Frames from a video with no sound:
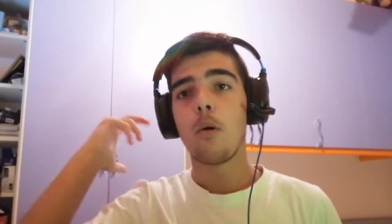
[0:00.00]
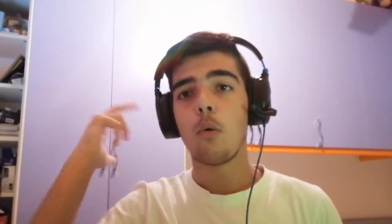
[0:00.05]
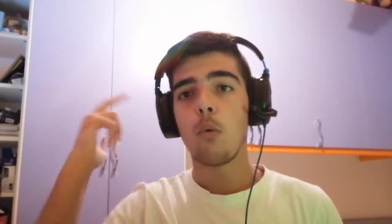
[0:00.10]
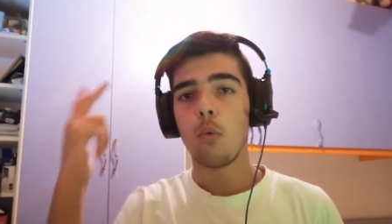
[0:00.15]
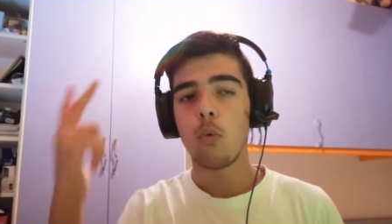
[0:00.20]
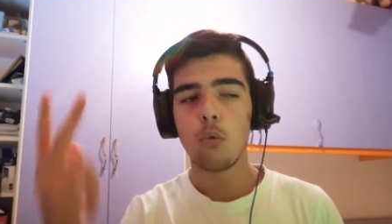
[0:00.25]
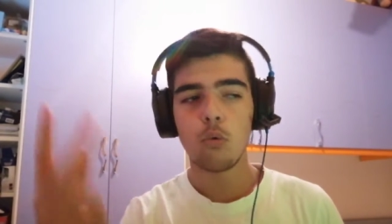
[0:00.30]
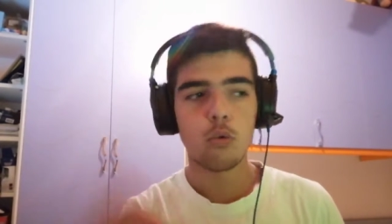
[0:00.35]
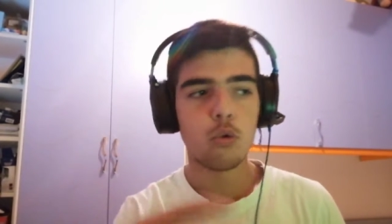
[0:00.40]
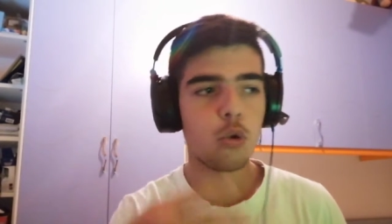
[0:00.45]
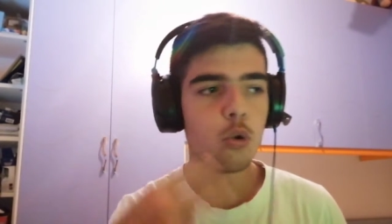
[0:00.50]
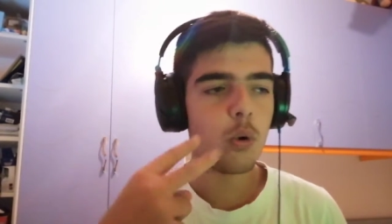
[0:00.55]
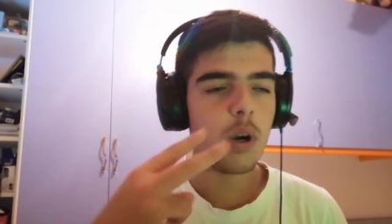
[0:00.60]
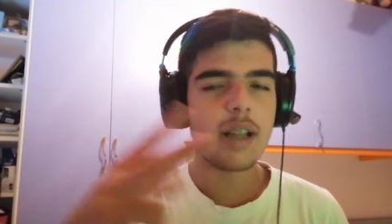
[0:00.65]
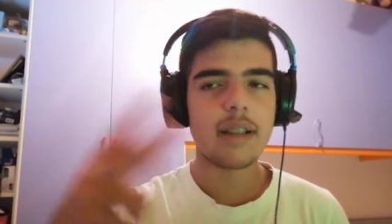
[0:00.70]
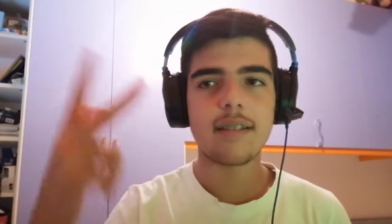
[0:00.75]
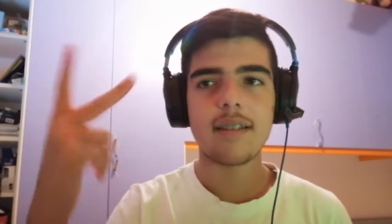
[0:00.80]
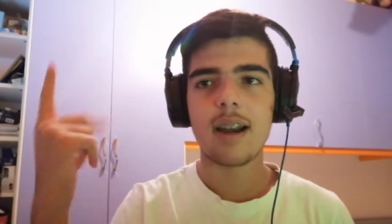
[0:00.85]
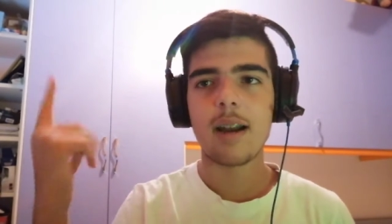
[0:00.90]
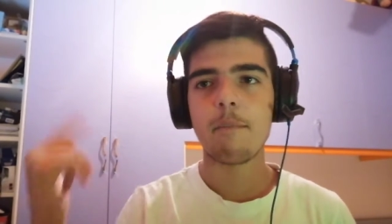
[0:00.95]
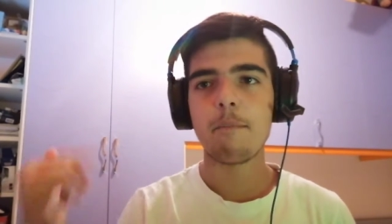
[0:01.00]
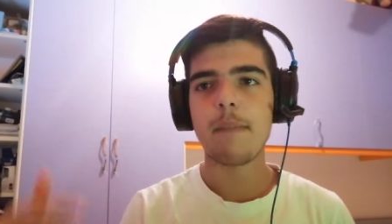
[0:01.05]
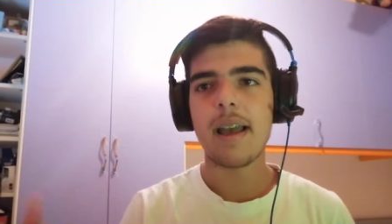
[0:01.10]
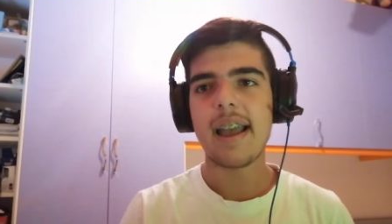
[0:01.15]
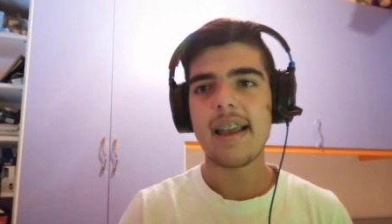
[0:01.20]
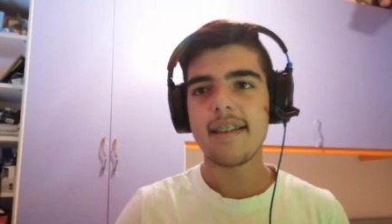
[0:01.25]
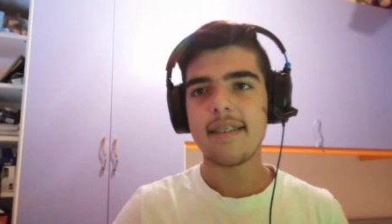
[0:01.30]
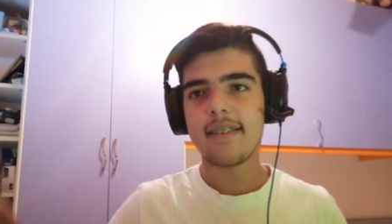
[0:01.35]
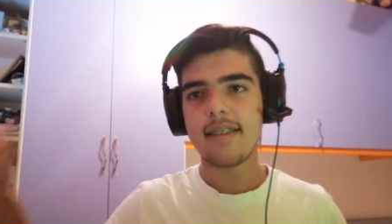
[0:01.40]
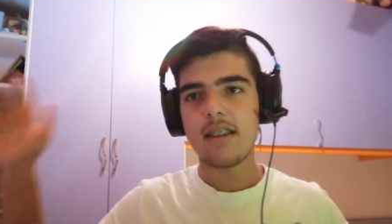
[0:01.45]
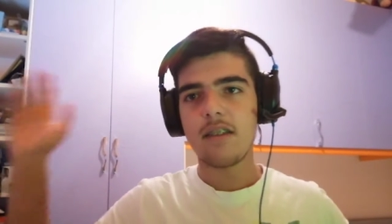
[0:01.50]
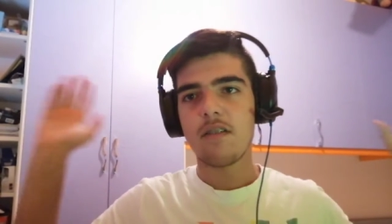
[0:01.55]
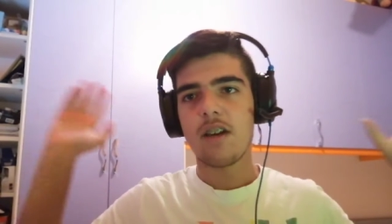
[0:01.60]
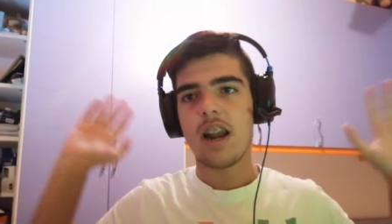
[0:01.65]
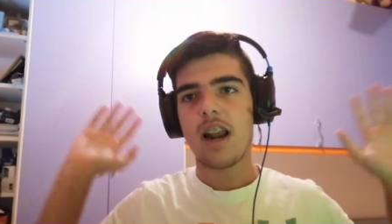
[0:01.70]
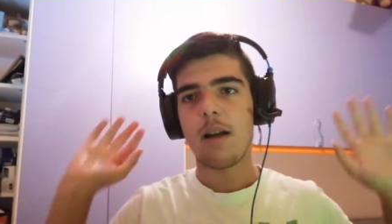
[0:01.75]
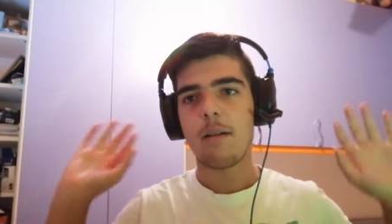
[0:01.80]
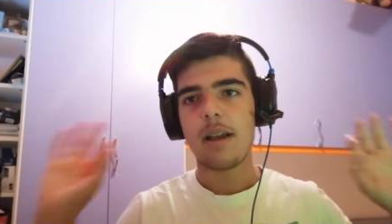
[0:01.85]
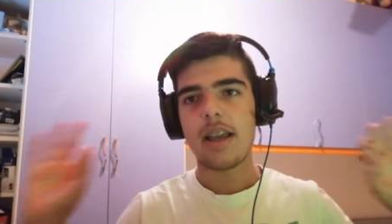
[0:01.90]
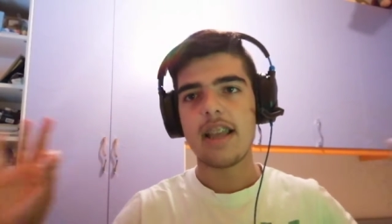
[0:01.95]
un 2-3 mesi
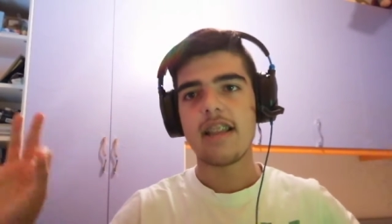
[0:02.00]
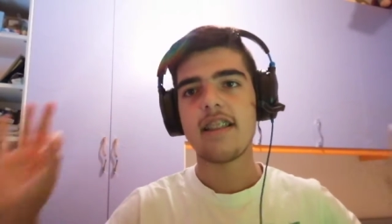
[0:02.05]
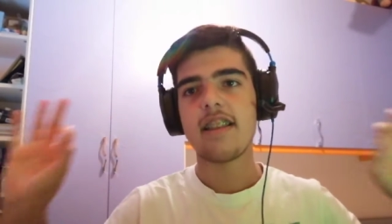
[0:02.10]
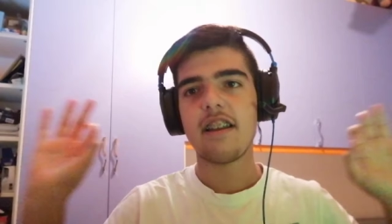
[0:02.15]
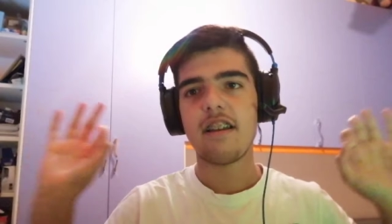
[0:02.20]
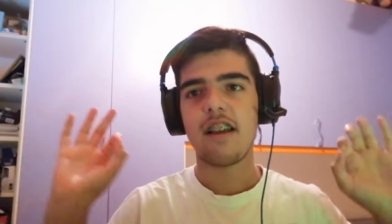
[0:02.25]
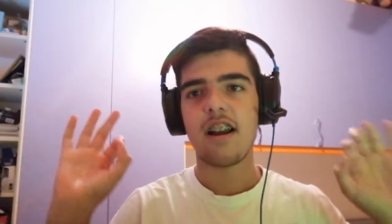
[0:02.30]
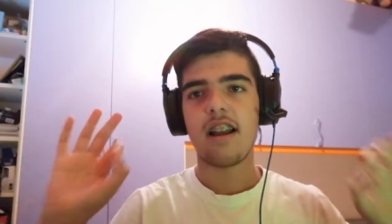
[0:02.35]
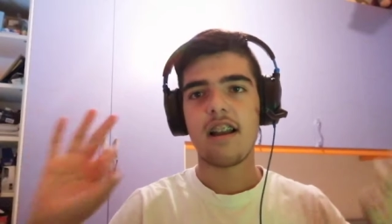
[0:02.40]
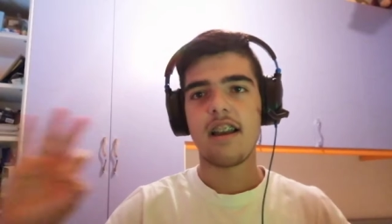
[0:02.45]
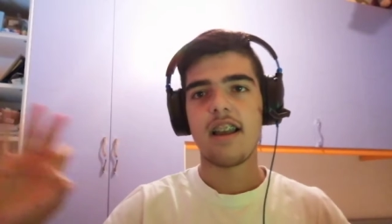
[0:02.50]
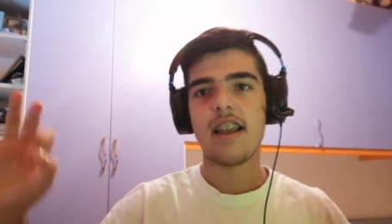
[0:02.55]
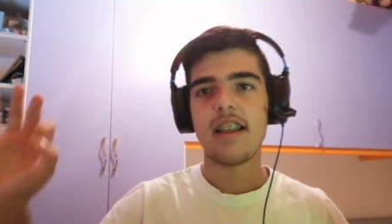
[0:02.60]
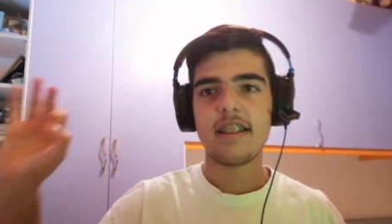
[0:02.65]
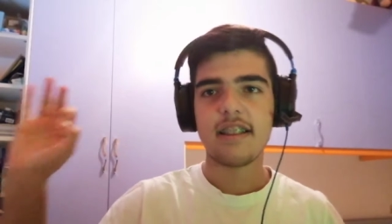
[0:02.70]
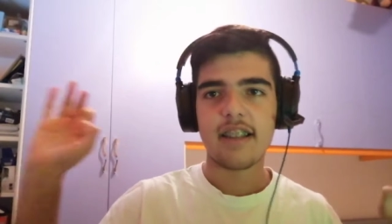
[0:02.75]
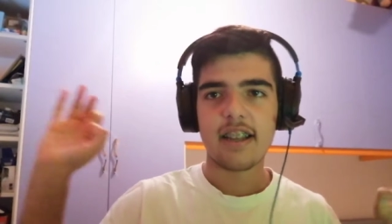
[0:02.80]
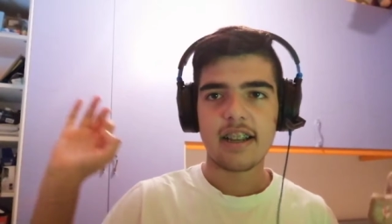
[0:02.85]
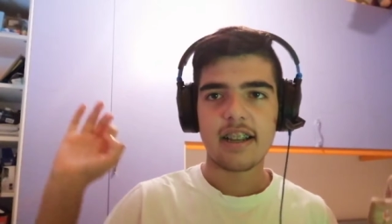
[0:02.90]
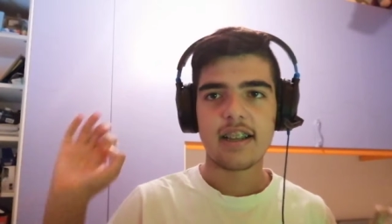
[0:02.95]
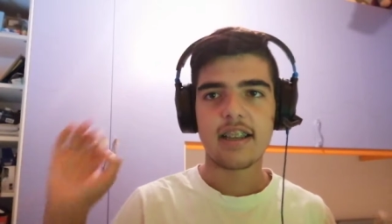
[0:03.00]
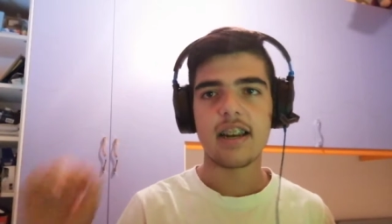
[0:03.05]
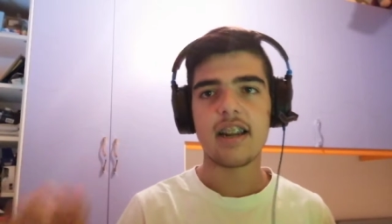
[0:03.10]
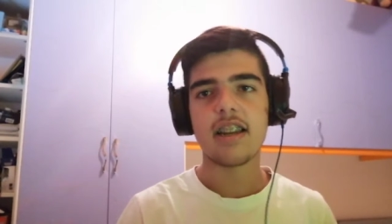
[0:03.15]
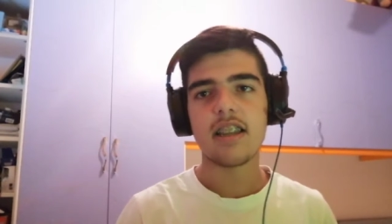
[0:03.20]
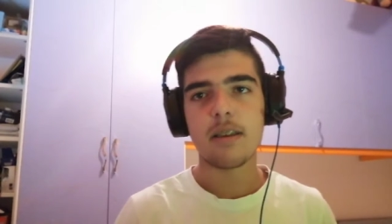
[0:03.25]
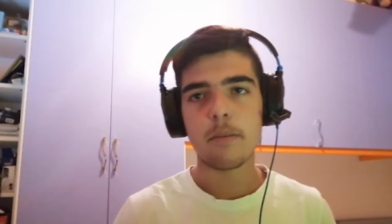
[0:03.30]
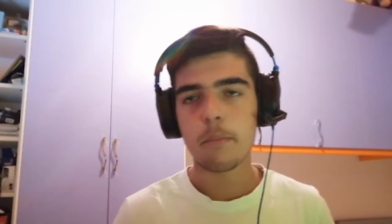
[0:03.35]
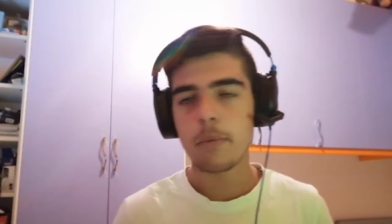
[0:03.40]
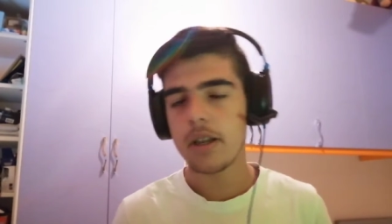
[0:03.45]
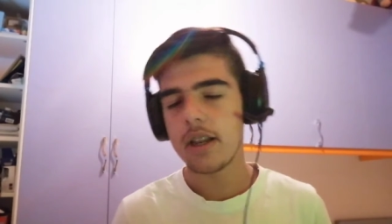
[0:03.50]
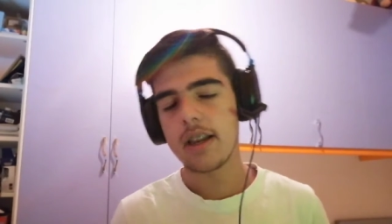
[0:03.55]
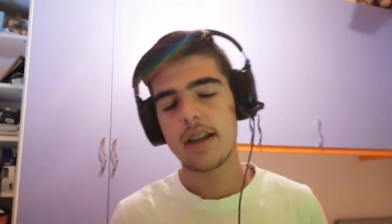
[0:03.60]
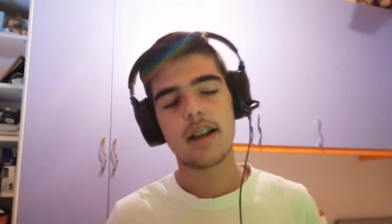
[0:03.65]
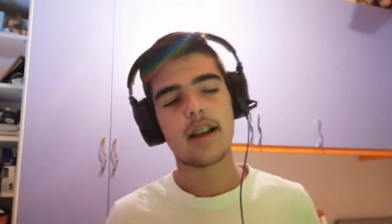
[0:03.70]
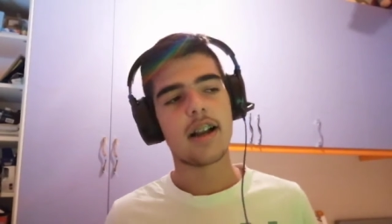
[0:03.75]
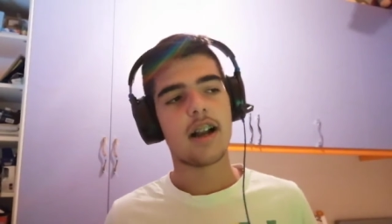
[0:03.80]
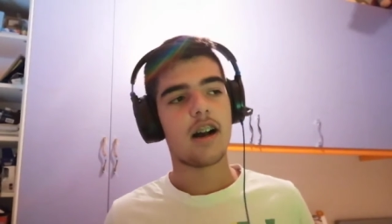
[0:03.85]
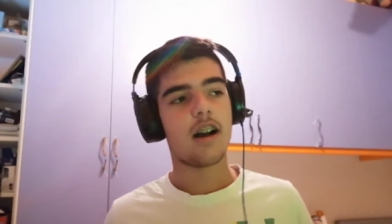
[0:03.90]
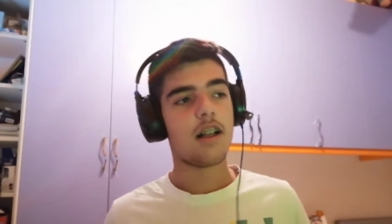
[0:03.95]
veramente, veramente incredibili,
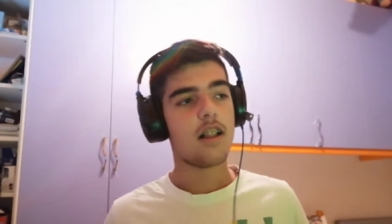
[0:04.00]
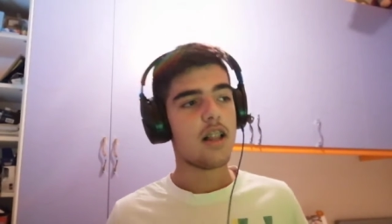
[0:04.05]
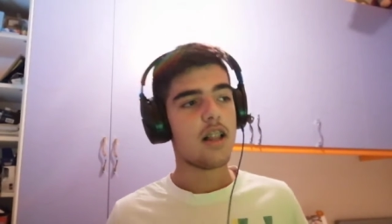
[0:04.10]
raga.